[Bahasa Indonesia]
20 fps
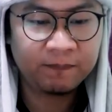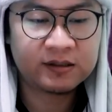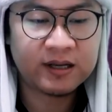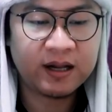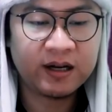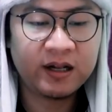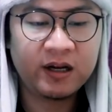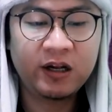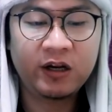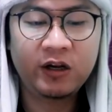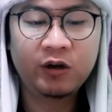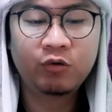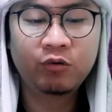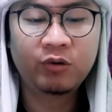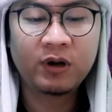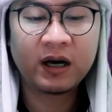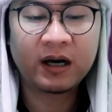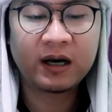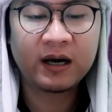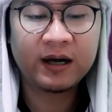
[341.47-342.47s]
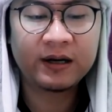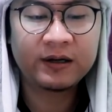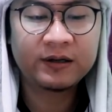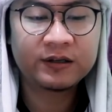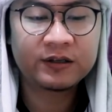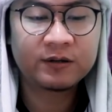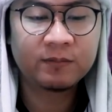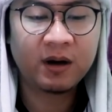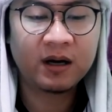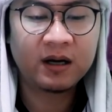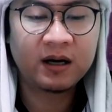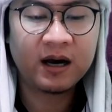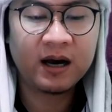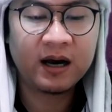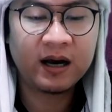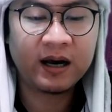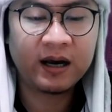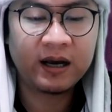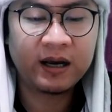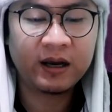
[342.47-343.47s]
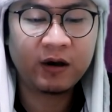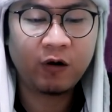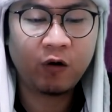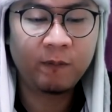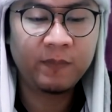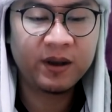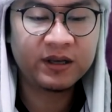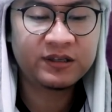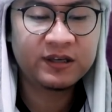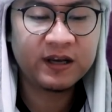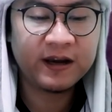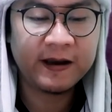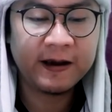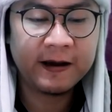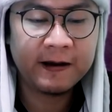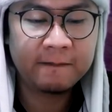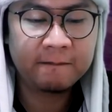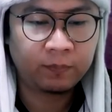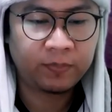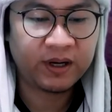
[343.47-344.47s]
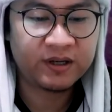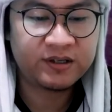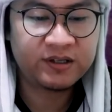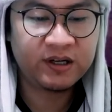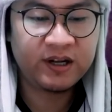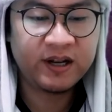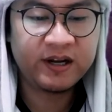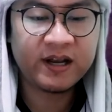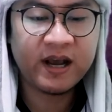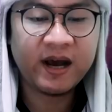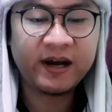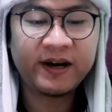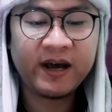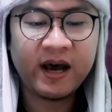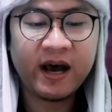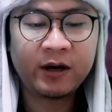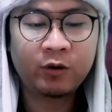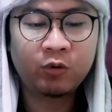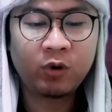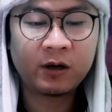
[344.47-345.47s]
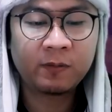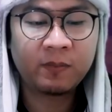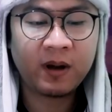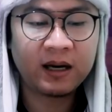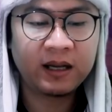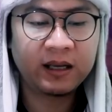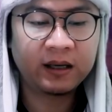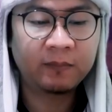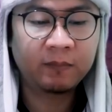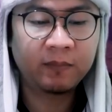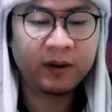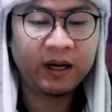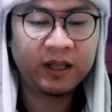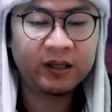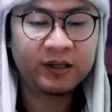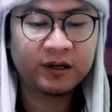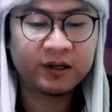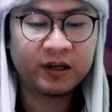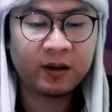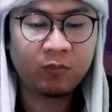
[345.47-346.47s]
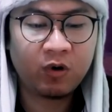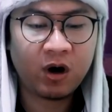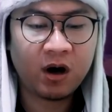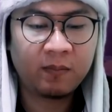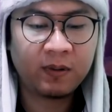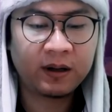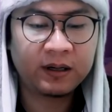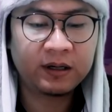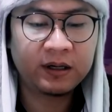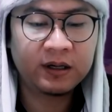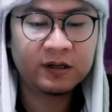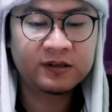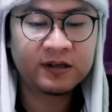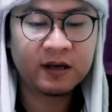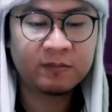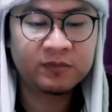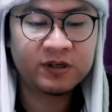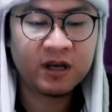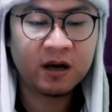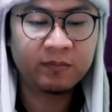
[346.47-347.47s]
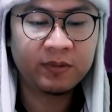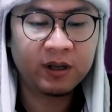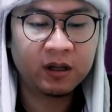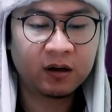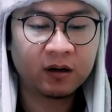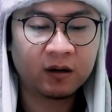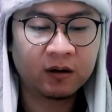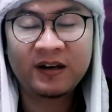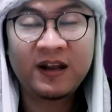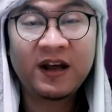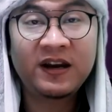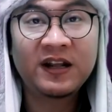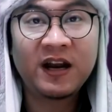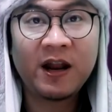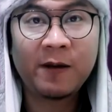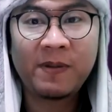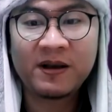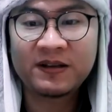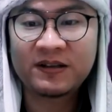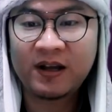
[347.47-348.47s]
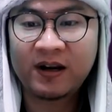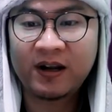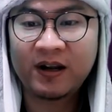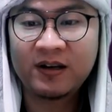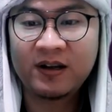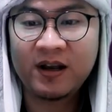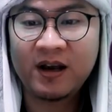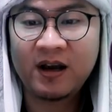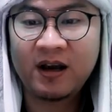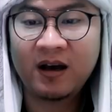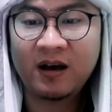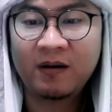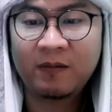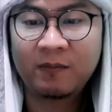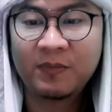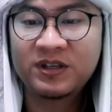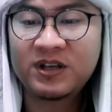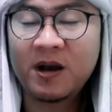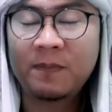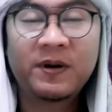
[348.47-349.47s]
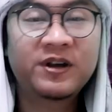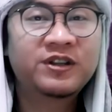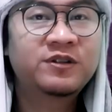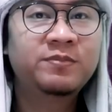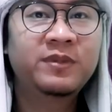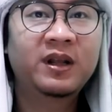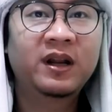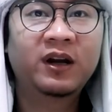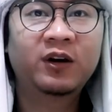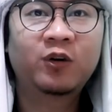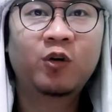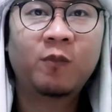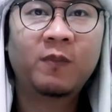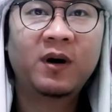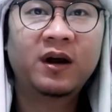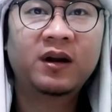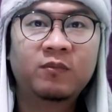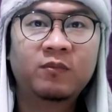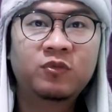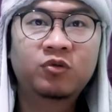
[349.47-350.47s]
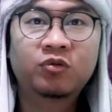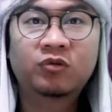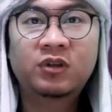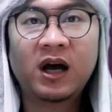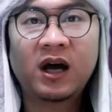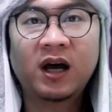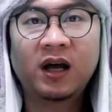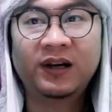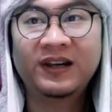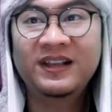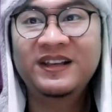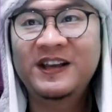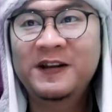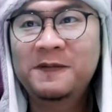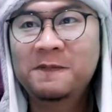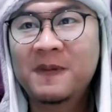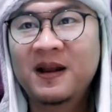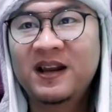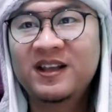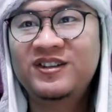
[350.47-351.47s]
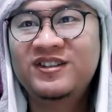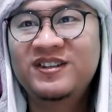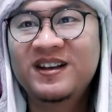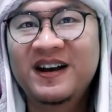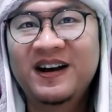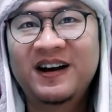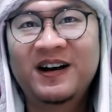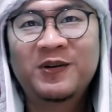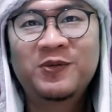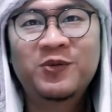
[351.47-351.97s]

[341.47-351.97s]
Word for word: Saat ini digunakan sebagai home base-nya ya. Presidennya ada Anwar Malik, manajernya Muhammad Nizam Jamil dan nilai pasarannya mencapai 9,6 juta ringgit Malaysia.